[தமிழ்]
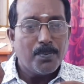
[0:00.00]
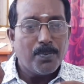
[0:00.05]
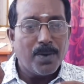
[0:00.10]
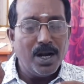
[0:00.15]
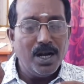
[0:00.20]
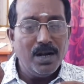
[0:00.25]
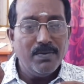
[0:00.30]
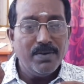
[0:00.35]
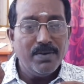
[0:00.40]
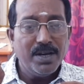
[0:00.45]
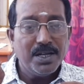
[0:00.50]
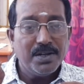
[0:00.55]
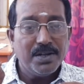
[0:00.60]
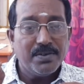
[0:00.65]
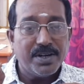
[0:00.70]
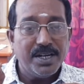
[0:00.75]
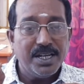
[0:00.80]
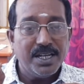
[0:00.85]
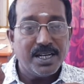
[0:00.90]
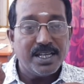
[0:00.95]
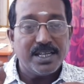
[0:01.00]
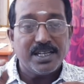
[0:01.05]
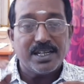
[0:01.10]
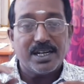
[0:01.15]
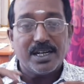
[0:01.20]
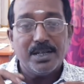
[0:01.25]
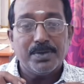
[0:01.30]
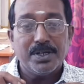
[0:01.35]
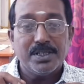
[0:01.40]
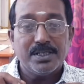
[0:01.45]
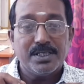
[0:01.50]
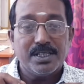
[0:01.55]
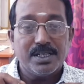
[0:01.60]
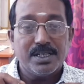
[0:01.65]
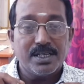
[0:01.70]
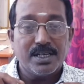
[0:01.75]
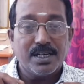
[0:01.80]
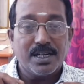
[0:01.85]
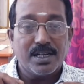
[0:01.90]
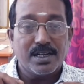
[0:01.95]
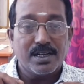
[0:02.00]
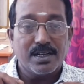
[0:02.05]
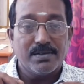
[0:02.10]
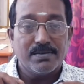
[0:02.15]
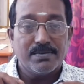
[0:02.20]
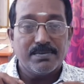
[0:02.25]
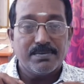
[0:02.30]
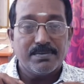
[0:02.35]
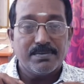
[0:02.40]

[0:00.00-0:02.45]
பல்வேறு வழிகளை கடைபிடித்திருக்கிறார்கள்